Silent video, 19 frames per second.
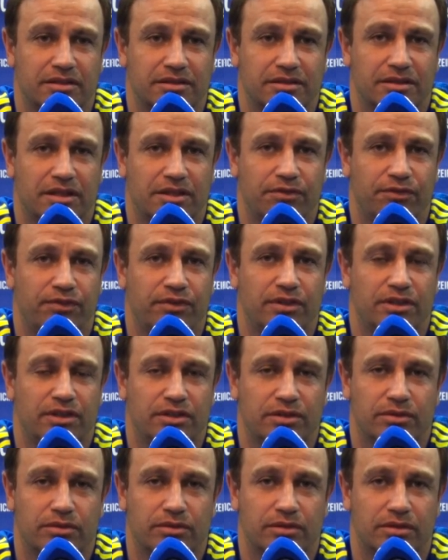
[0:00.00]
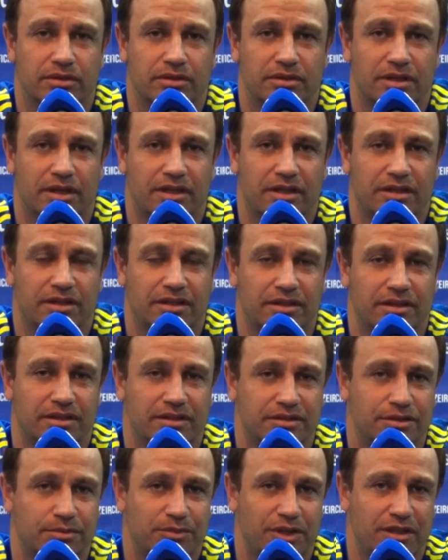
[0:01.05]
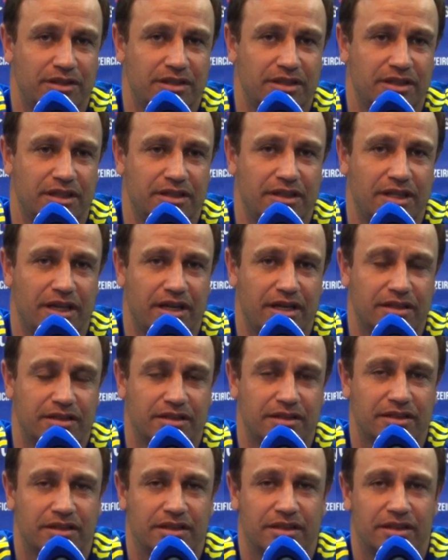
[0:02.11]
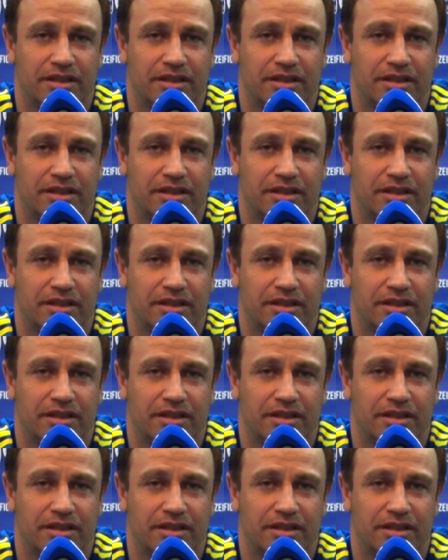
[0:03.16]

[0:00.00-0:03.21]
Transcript: definido né, de maneira eterna